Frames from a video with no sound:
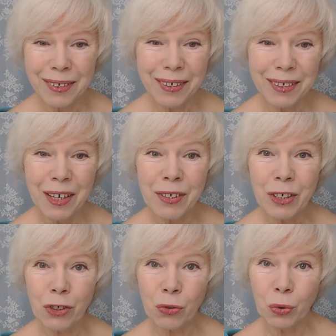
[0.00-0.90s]
Я
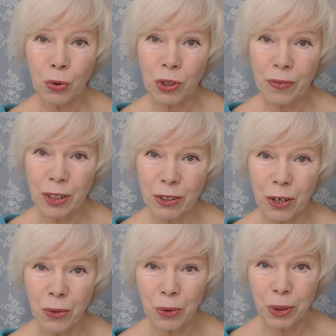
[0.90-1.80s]
скажу тоже вещь
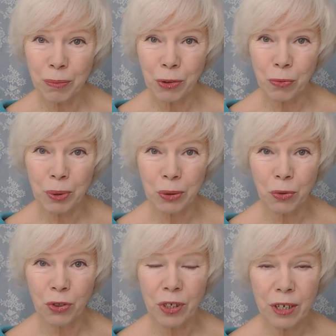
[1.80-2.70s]
какую-то, может быть,
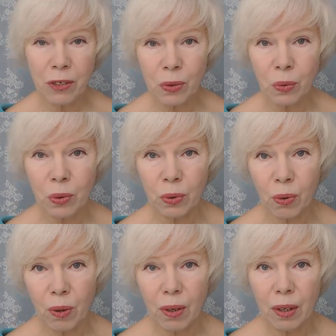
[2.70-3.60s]
очень резкую,
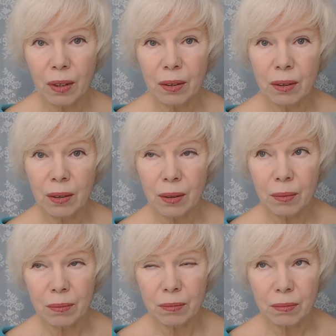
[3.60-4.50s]
но э,
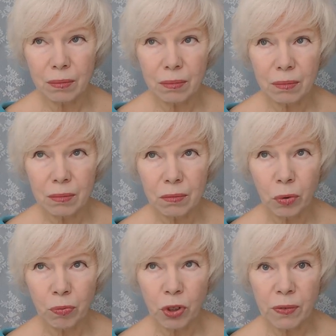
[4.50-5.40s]
в
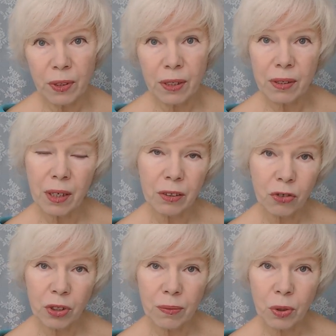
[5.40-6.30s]
обществе
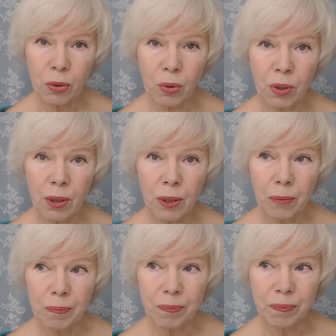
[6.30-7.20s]
достаточно высок
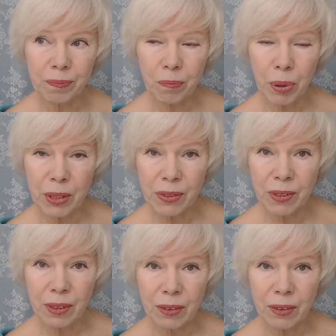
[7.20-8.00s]
процент